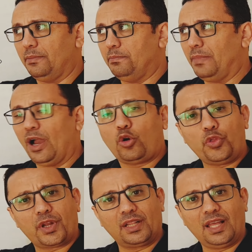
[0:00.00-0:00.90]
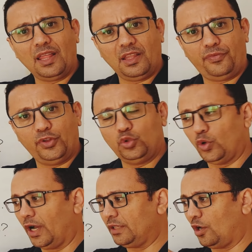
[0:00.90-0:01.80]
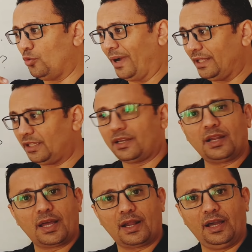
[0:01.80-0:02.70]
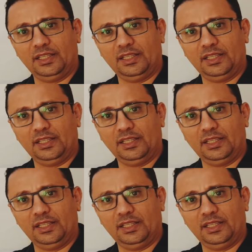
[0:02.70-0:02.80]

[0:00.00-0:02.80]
مع كثرة هذه الفيديوهات أو مع تكرارها